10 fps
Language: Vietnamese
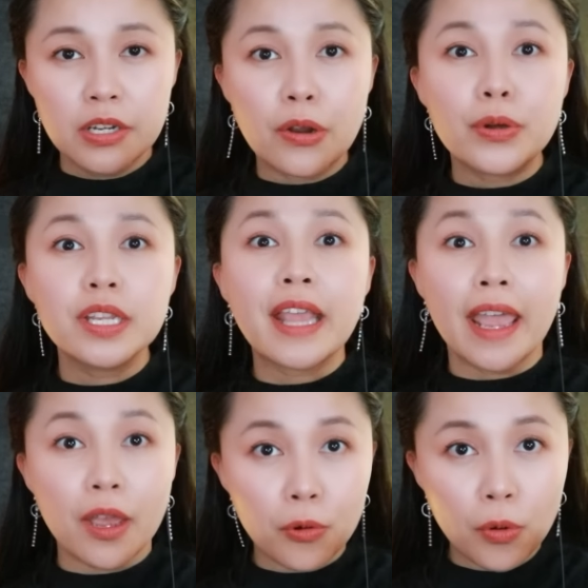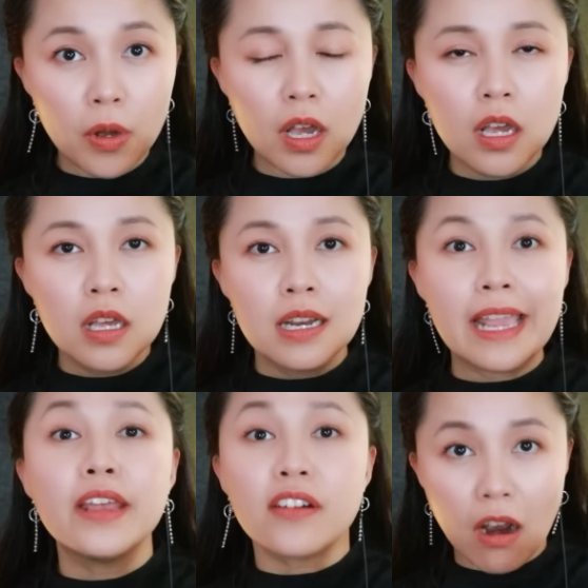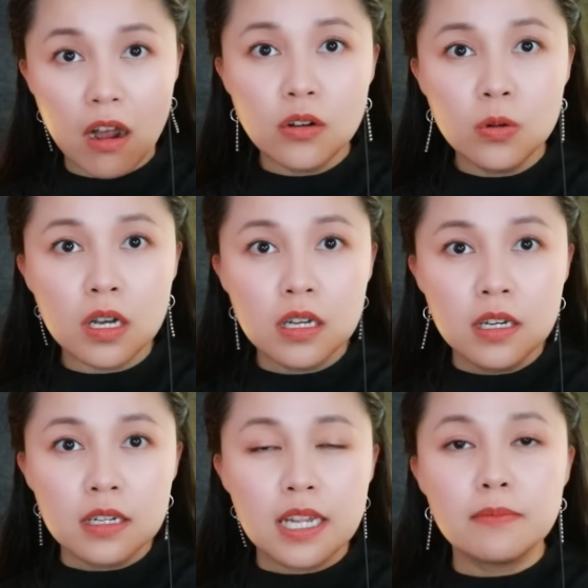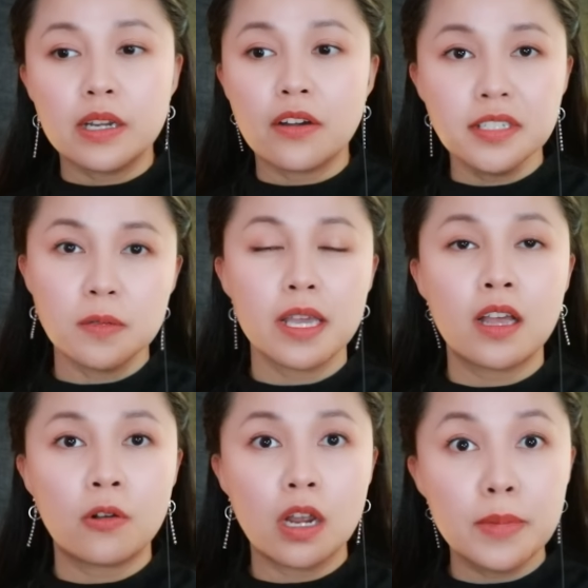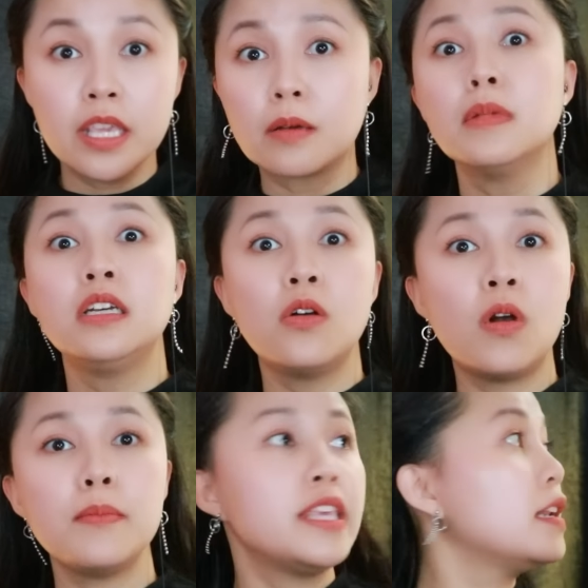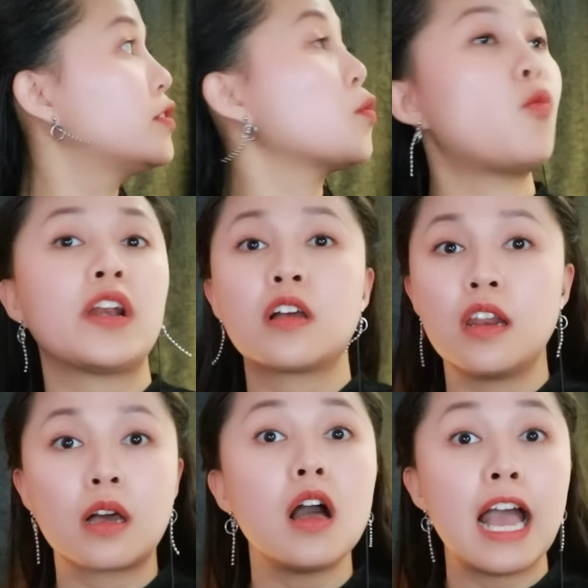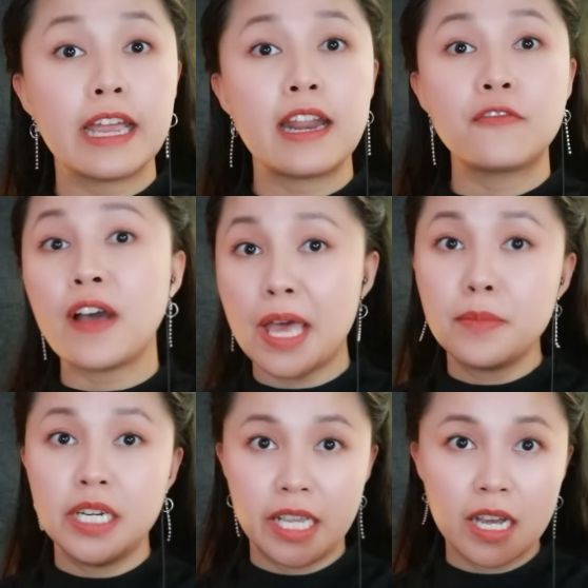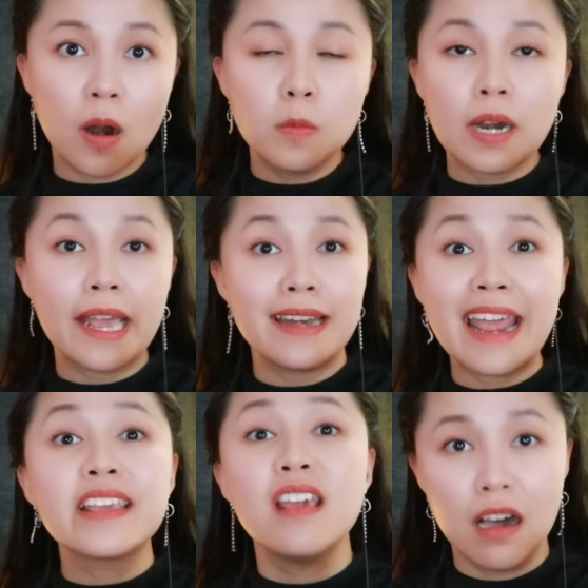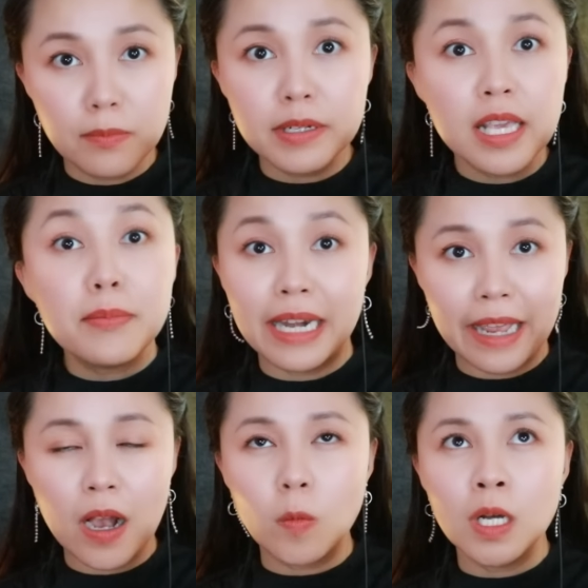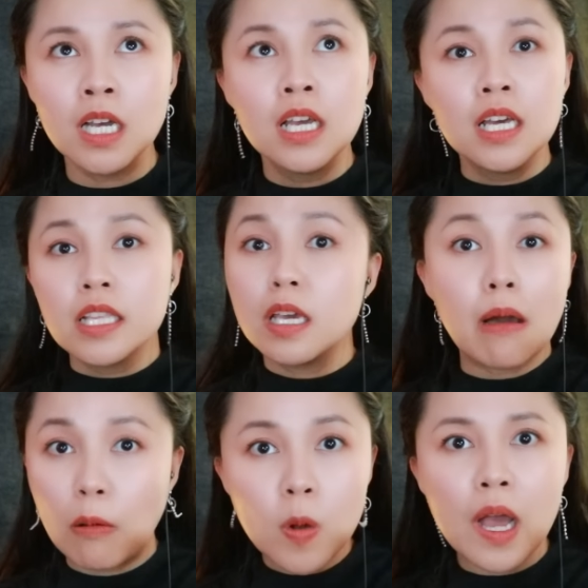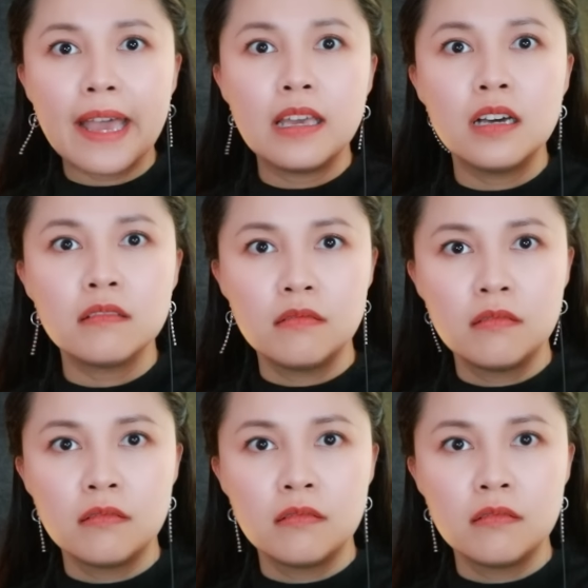nói theo luôn á nghe rõ luôn á khi mà nói xong cái câu đó mình giật mình luôn á mình nhìn xung quanh coi là có ai đang phá mình hay không hay đang giỡn với mình hay không á nhưng mà không có ai hết